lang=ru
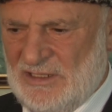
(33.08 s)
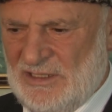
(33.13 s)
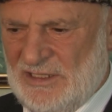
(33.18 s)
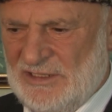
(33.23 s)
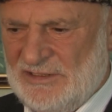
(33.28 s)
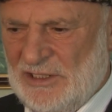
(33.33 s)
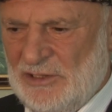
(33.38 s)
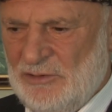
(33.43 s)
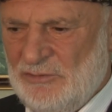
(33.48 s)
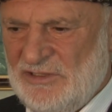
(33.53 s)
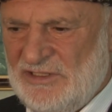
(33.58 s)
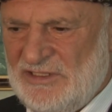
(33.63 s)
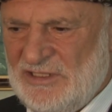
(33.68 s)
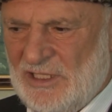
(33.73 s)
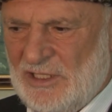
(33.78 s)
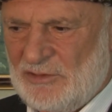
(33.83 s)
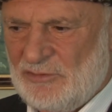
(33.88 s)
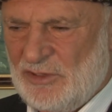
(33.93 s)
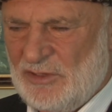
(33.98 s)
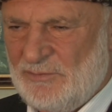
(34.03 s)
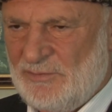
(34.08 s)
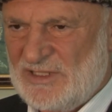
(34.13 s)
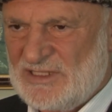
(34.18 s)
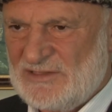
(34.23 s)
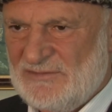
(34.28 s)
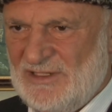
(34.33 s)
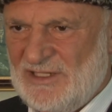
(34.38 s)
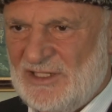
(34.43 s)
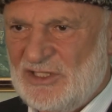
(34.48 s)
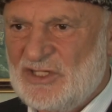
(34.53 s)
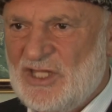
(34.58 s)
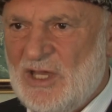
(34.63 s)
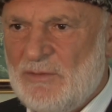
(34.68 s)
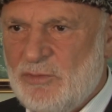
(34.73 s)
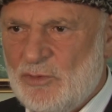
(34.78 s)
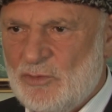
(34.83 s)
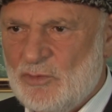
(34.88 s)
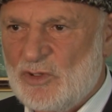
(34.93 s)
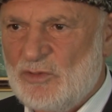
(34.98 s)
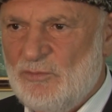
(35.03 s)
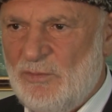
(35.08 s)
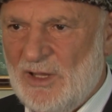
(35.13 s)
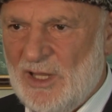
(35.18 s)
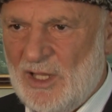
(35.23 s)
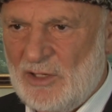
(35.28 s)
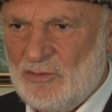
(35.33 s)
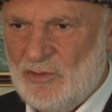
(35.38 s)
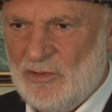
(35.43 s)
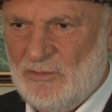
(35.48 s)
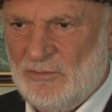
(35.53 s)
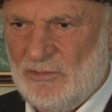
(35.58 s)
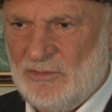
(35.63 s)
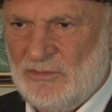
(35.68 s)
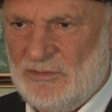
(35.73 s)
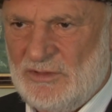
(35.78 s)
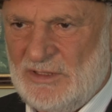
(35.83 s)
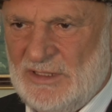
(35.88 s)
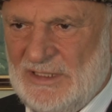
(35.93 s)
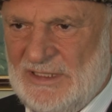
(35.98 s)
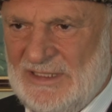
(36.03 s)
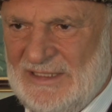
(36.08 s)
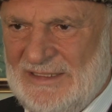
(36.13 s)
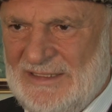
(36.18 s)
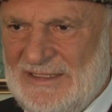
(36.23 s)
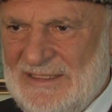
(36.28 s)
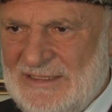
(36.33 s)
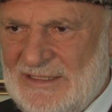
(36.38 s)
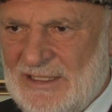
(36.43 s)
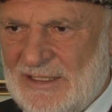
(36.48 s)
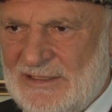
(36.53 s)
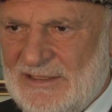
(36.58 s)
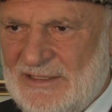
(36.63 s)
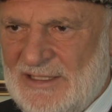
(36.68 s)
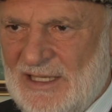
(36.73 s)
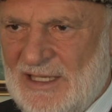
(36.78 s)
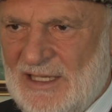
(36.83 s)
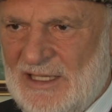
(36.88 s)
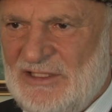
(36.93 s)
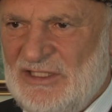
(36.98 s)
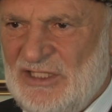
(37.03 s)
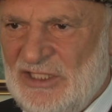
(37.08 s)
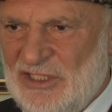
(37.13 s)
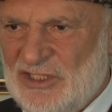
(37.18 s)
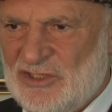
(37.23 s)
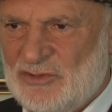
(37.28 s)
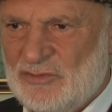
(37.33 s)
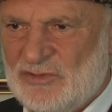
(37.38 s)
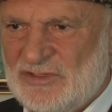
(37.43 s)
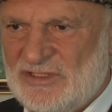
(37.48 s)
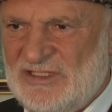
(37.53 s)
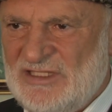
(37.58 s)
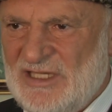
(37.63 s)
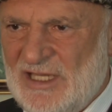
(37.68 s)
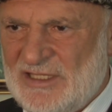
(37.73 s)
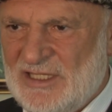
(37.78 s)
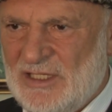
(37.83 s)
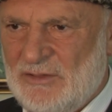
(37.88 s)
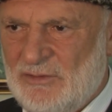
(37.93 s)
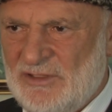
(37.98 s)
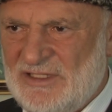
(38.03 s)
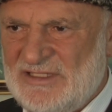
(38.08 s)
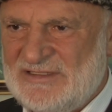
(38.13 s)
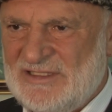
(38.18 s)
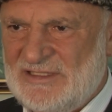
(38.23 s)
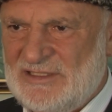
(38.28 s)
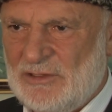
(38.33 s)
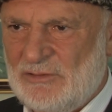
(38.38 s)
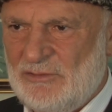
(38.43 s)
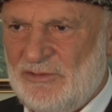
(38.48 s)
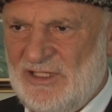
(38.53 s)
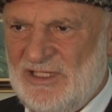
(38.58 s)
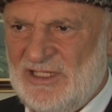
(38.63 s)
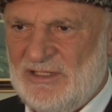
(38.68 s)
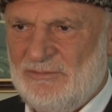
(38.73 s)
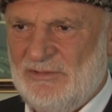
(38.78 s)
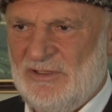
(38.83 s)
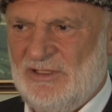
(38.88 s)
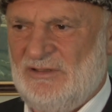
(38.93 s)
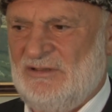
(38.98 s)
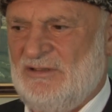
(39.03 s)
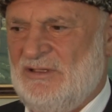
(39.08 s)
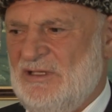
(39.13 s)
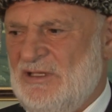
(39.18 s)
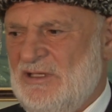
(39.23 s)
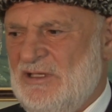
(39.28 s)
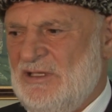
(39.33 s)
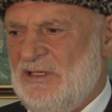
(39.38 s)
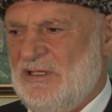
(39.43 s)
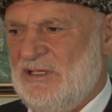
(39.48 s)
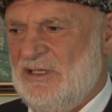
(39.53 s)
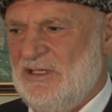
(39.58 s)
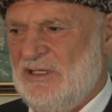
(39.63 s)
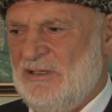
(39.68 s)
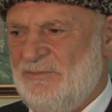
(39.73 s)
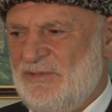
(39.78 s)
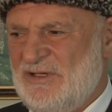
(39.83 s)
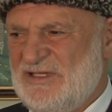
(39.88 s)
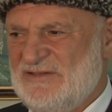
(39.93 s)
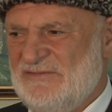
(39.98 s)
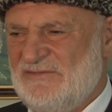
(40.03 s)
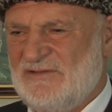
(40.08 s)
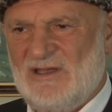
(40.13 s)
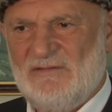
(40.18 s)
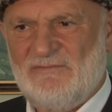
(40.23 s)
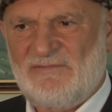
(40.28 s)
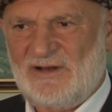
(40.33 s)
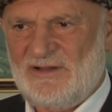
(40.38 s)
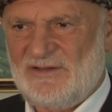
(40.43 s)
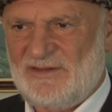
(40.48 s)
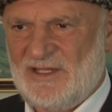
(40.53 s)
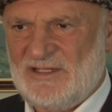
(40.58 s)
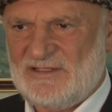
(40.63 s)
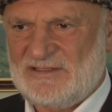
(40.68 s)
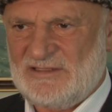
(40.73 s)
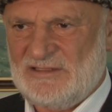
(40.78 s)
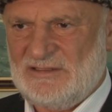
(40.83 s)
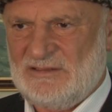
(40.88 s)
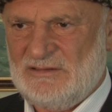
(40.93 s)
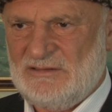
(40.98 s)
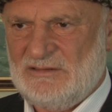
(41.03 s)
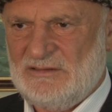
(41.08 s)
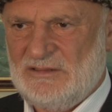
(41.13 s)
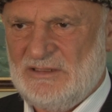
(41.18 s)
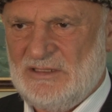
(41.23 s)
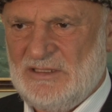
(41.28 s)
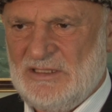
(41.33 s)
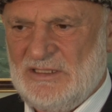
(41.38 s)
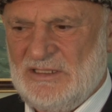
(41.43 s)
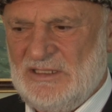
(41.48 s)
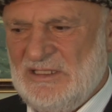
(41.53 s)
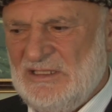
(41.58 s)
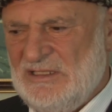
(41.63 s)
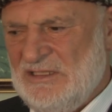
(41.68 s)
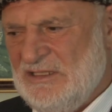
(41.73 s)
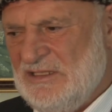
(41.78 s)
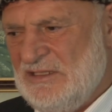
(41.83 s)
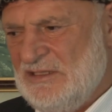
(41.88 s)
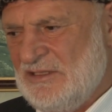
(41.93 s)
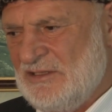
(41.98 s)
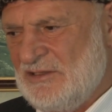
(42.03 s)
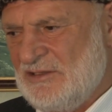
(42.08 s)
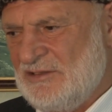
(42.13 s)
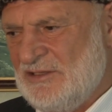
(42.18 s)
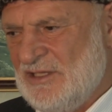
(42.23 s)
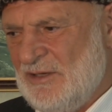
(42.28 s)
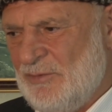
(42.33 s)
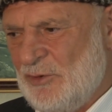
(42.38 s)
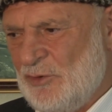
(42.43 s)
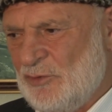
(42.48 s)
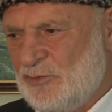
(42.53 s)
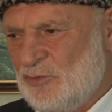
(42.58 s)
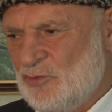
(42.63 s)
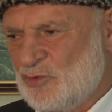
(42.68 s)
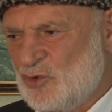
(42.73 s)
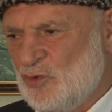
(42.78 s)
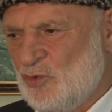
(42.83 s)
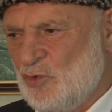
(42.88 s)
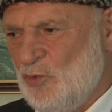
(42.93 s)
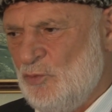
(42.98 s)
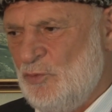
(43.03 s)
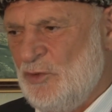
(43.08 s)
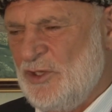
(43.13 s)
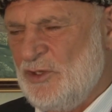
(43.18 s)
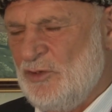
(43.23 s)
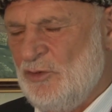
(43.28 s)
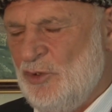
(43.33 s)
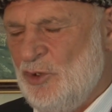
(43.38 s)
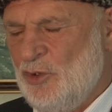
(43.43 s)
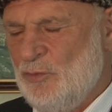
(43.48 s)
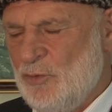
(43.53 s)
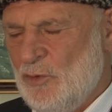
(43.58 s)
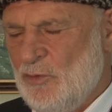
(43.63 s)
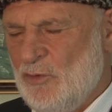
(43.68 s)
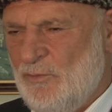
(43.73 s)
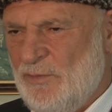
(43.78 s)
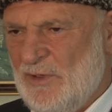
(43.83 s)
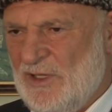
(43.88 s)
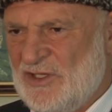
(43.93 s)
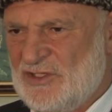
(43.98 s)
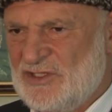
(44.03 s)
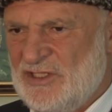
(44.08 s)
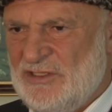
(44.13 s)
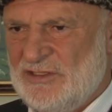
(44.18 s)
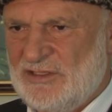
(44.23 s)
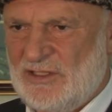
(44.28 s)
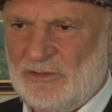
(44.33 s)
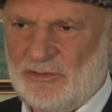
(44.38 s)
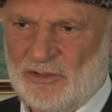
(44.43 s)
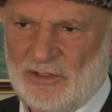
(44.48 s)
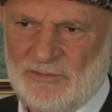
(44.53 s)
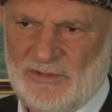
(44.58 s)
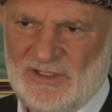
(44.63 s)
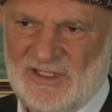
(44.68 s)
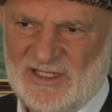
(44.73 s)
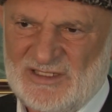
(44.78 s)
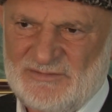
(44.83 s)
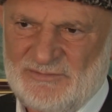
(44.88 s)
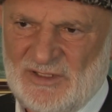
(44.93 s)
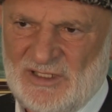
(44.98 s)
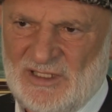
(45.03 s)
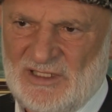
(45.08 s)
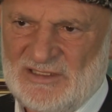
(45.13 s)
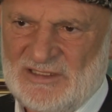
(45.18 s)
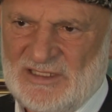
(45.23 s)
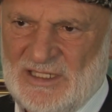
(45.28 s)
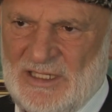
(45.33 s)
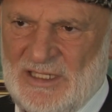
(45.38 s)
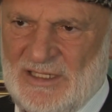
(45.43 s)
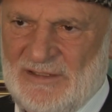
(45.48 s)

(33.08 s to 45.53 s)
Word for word: Это люди те, которые призывали к добру, к благому никогда ни из уст ни одного из этих людей не был э, призыв к конфронтации или, наоборот, к усугублению любого положения, в котором они разбирались.